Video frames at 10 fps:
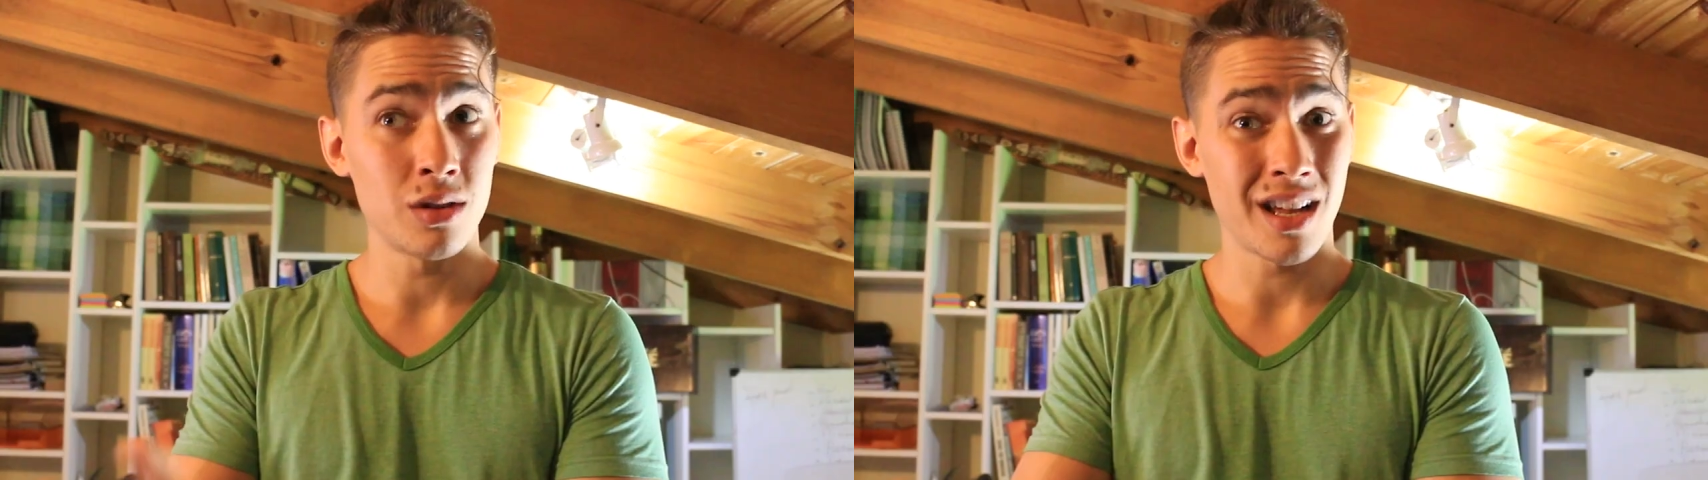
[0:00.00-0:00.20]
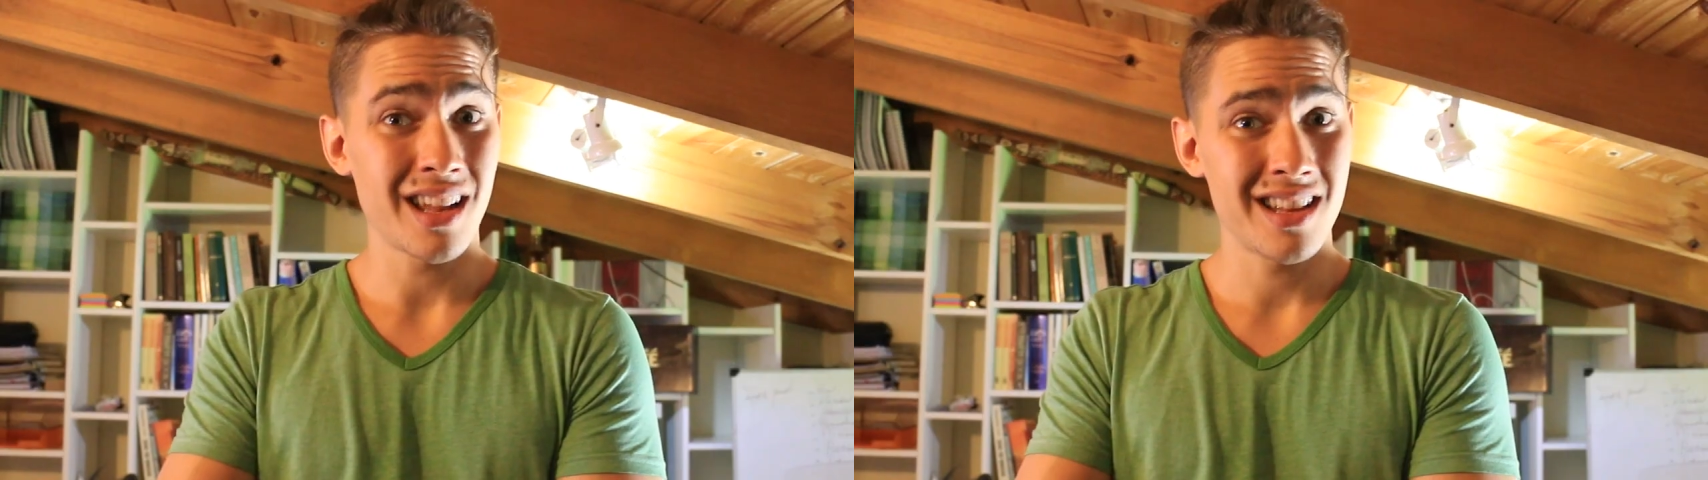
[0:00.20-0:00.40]

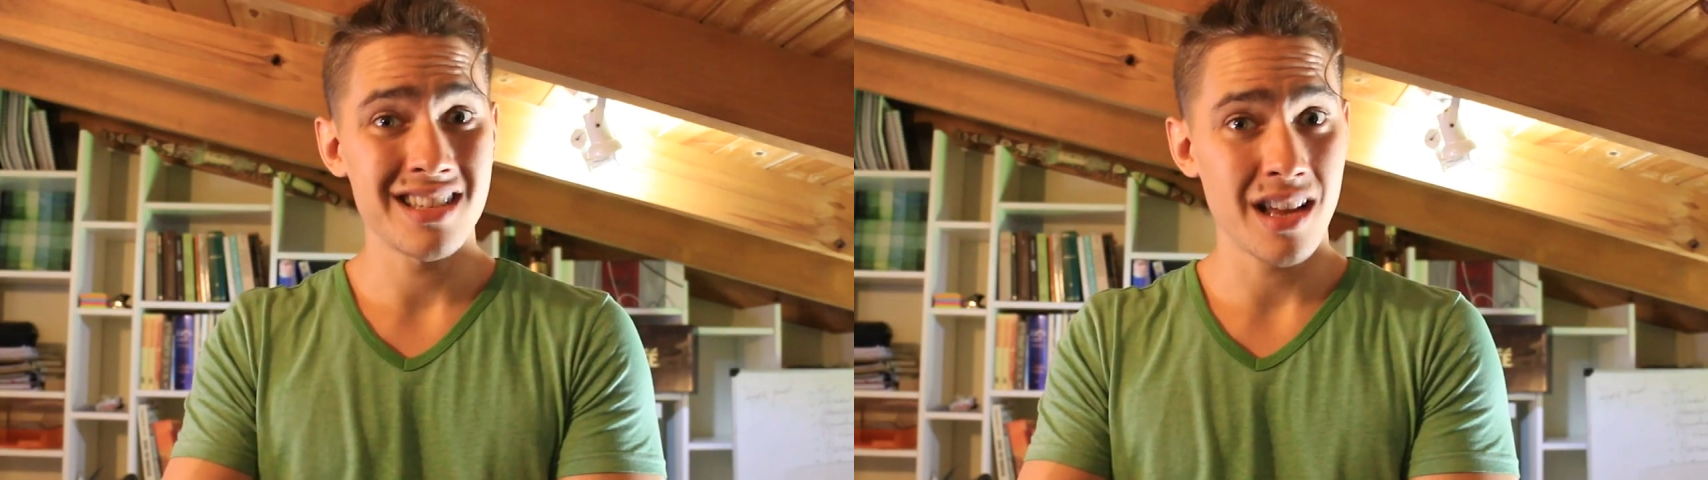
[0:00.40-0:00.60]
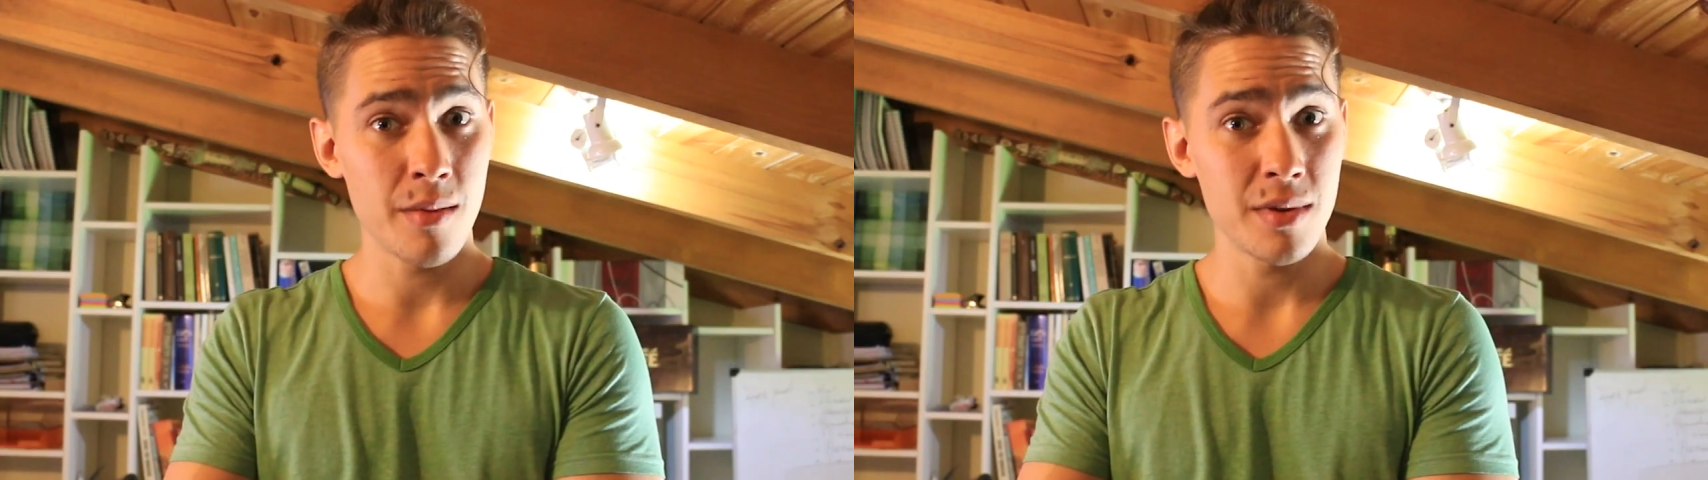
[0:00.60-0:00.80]
O tardaste
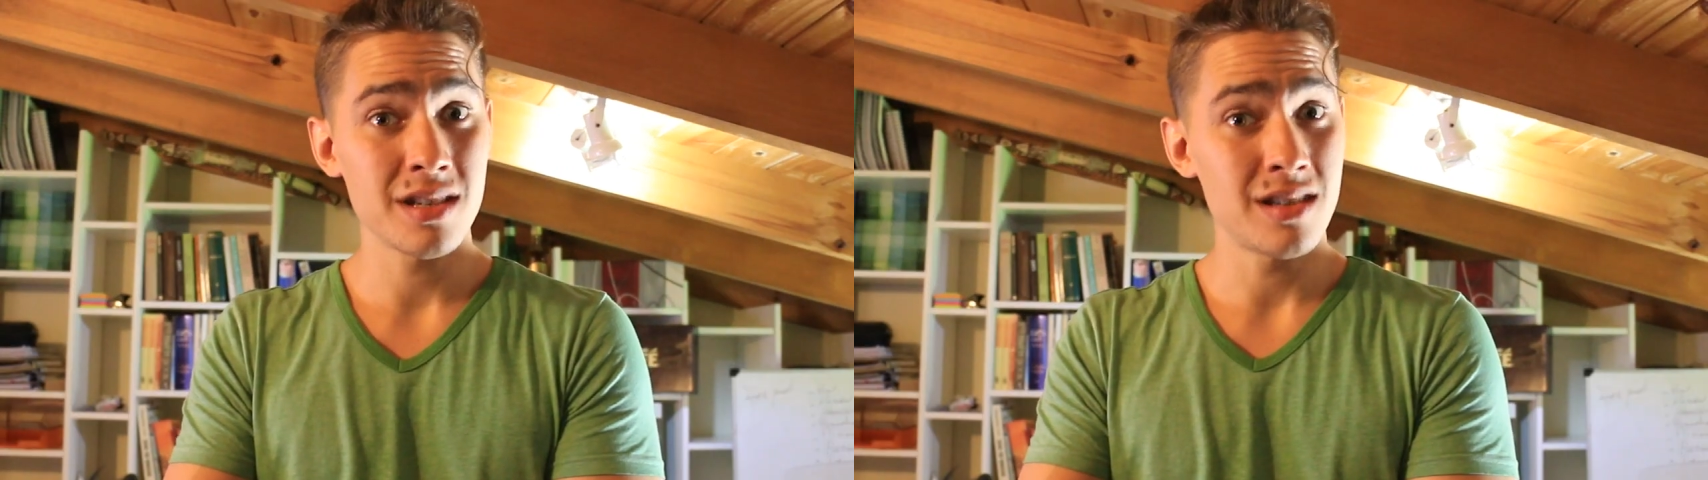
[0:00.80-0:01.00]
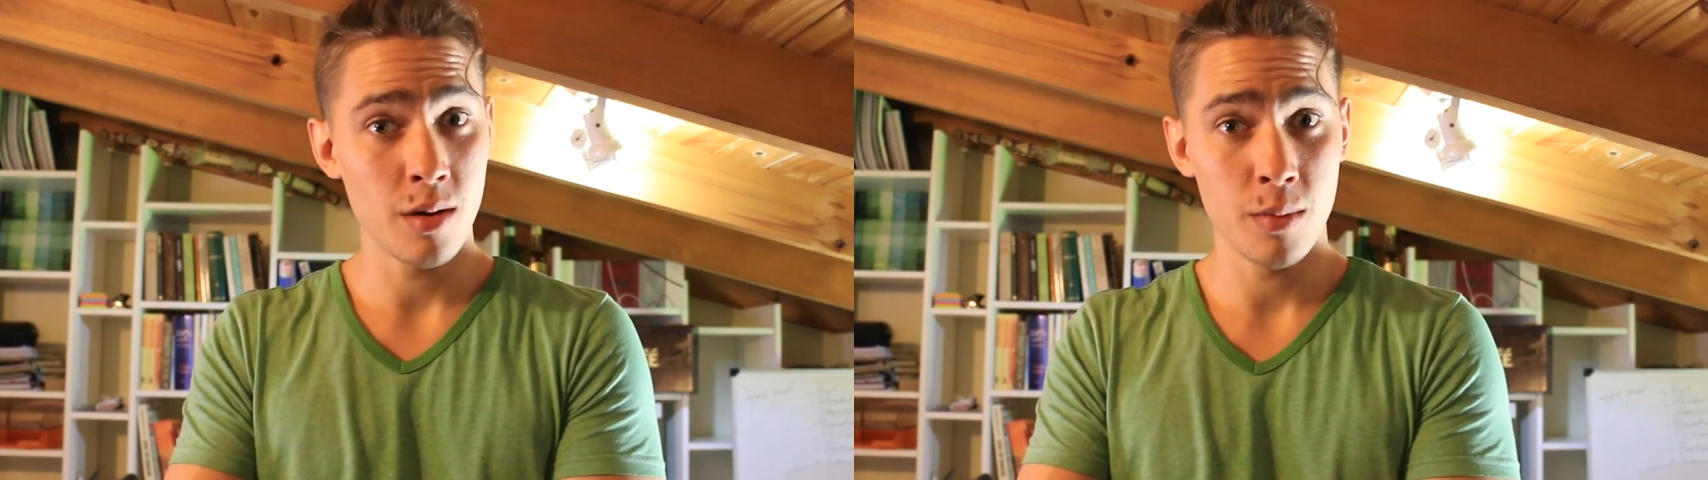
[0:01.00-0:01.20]
6
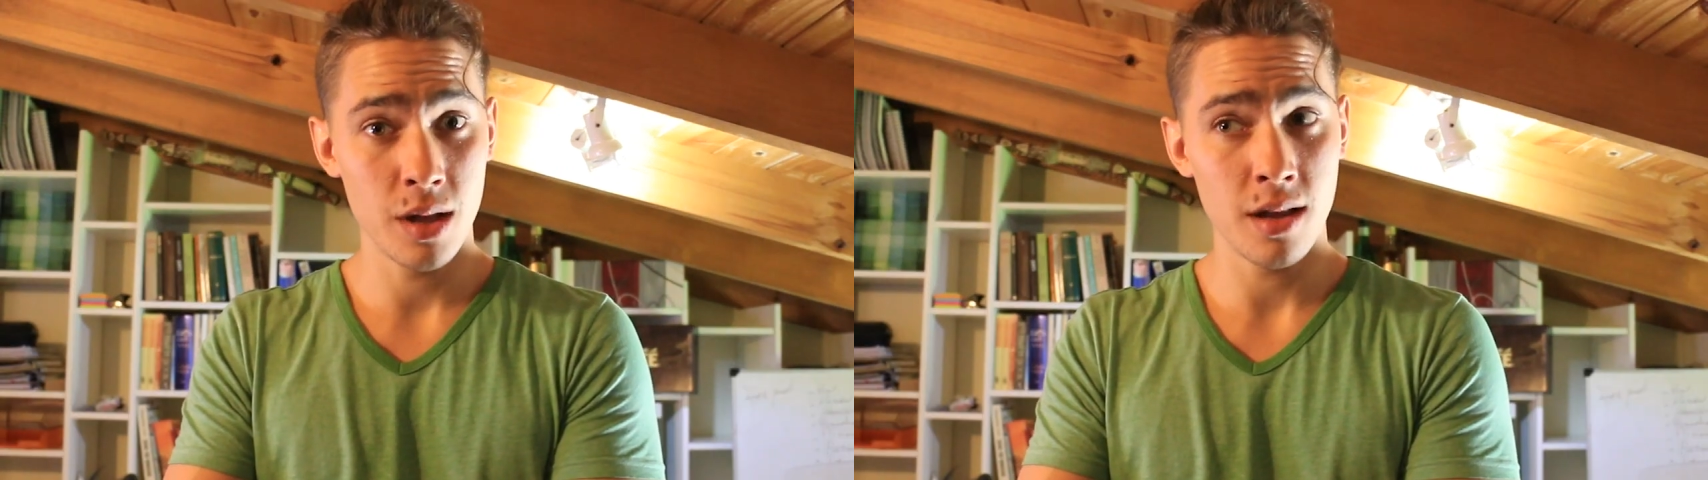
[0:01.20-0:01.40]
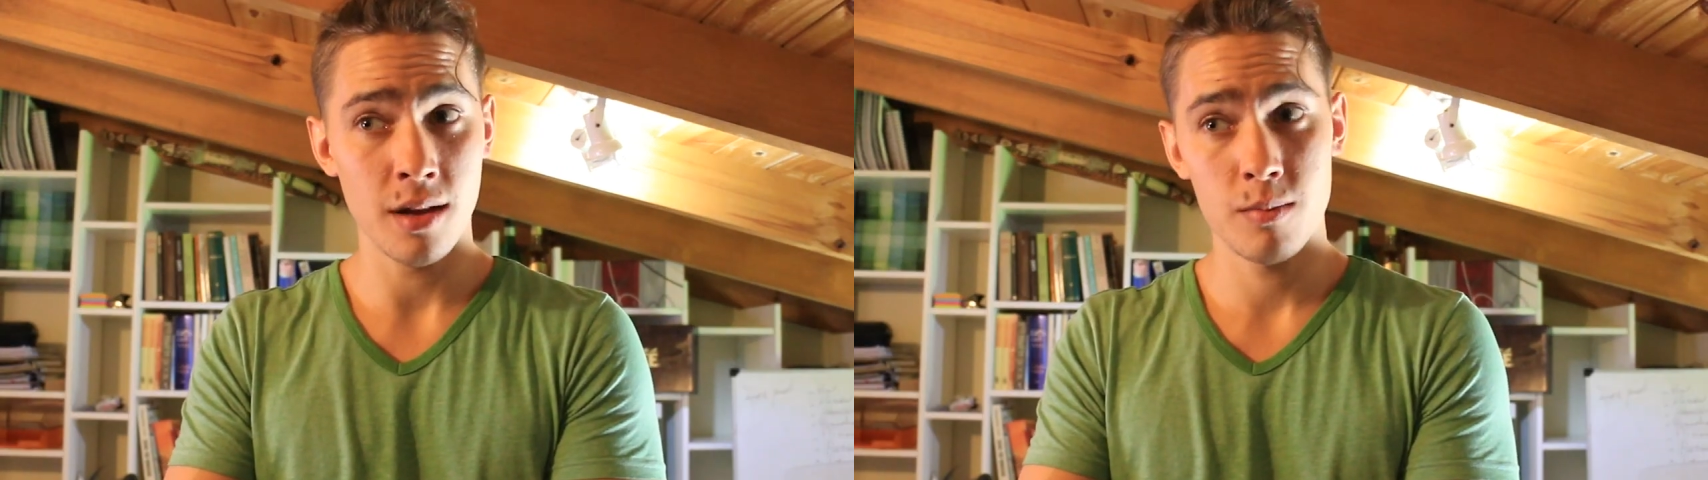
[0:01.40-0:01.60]
meses y
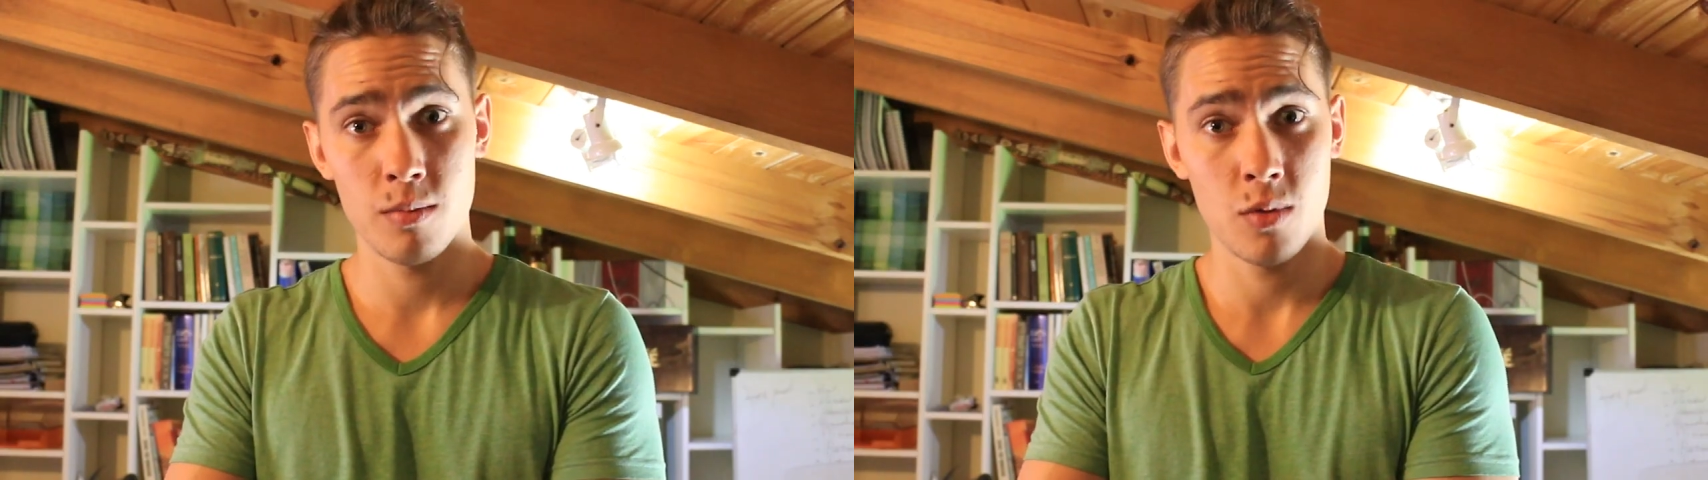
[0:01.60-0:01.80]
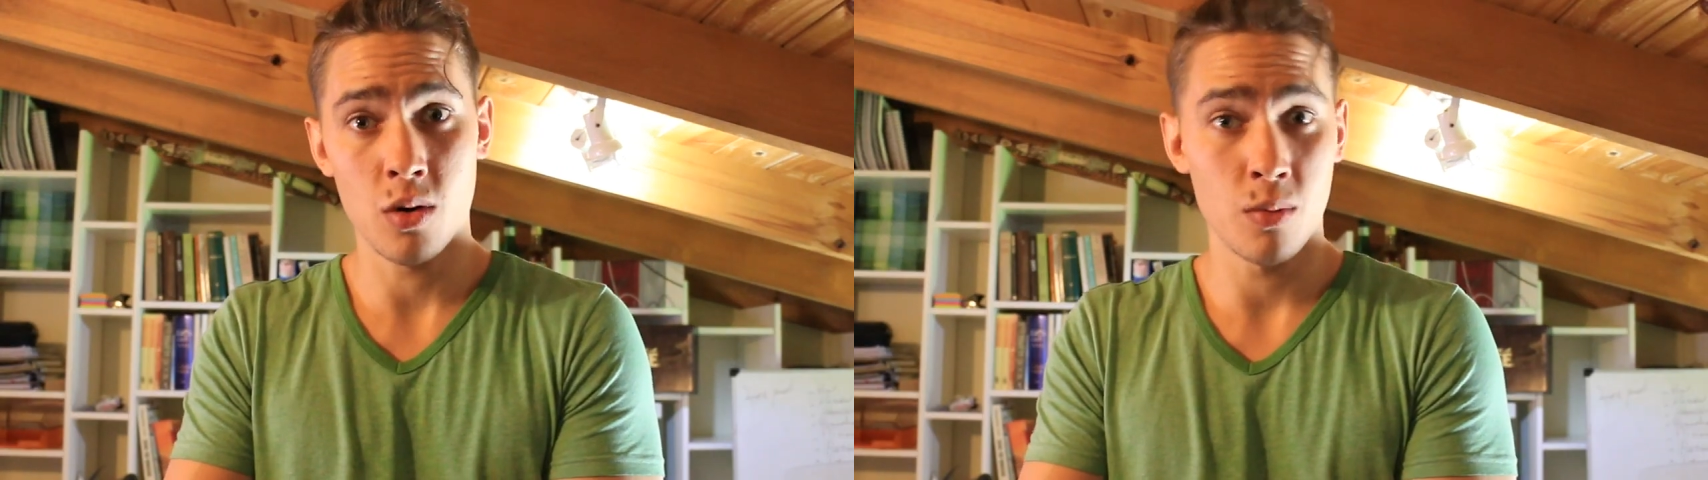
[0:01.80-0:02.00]
comiste
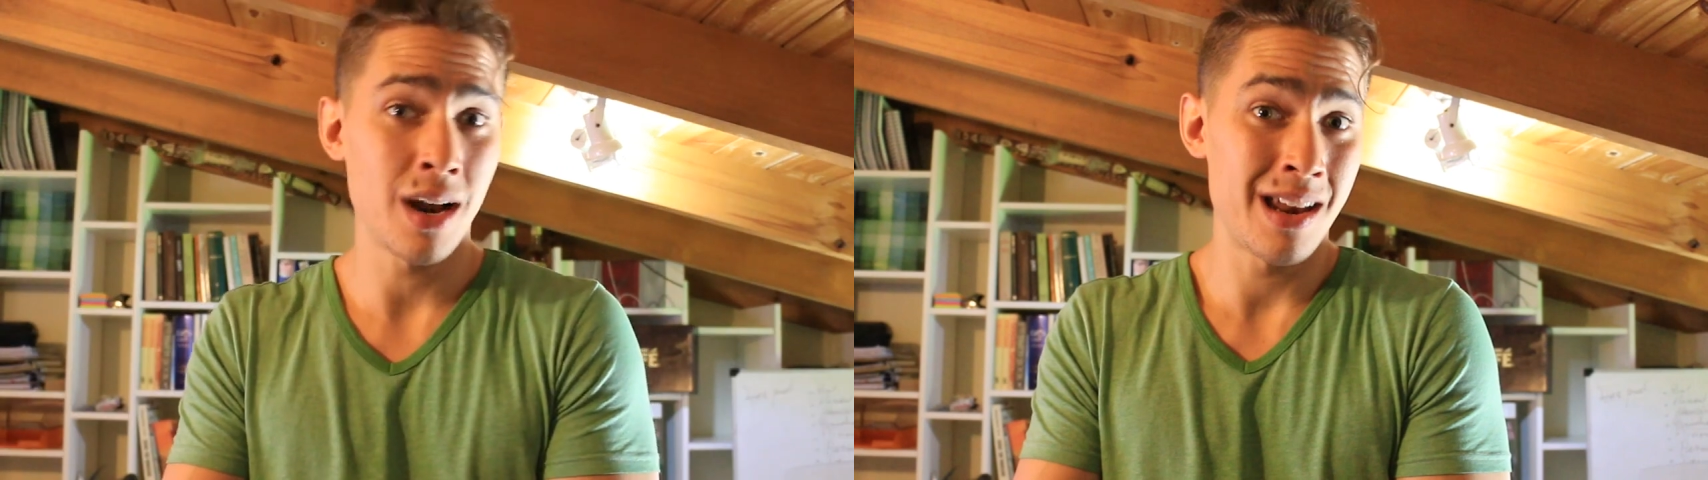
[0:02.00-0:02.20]
como un